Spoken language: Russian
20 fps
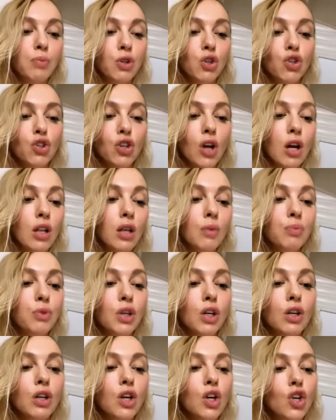обещала
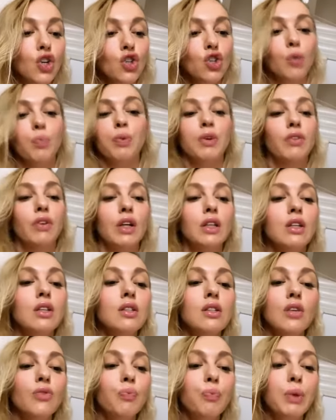мне, что
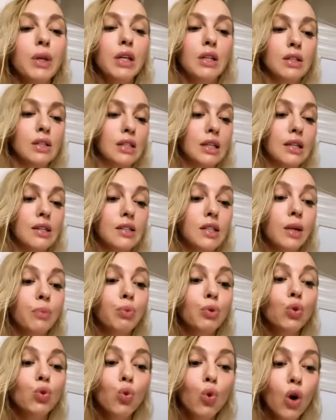превратится в принца, если я
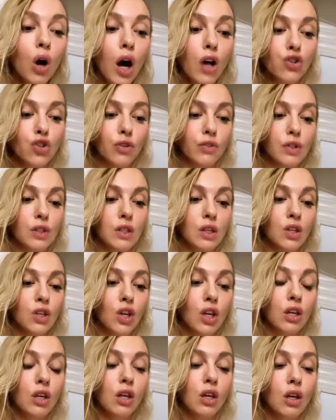буду ухаживать за
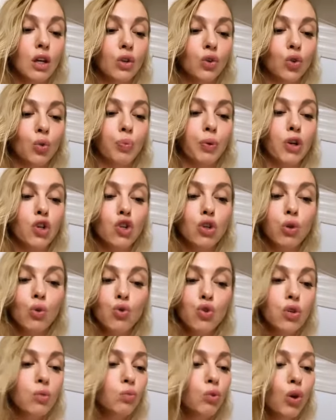ней. Но прошло
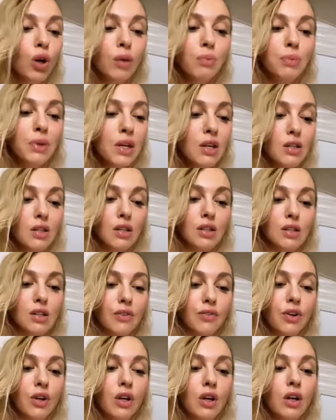уже много
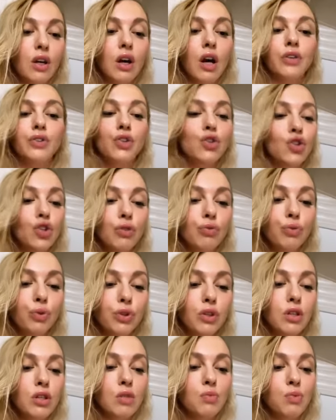месяцев а
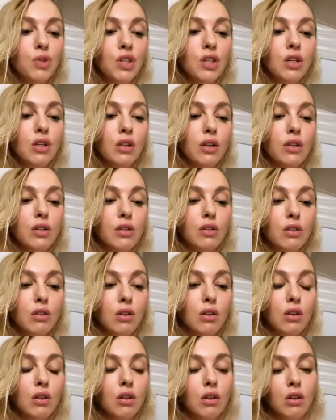ничего не изменилось.
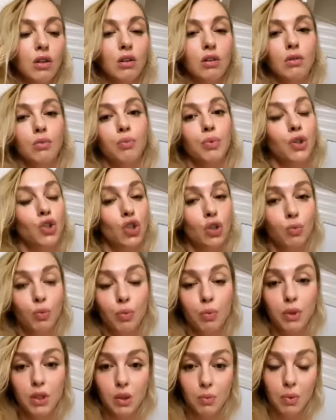
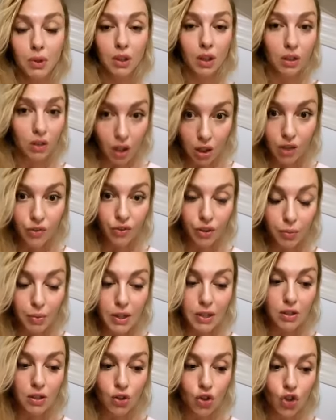Почему бы тебе тогда не
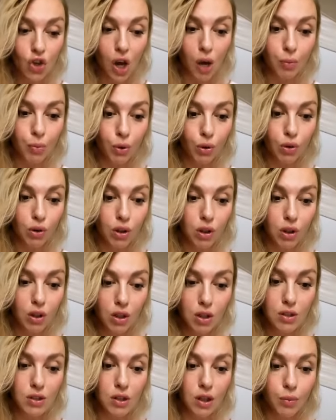выбросить жабу
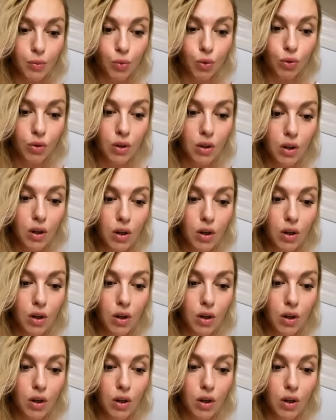из дому?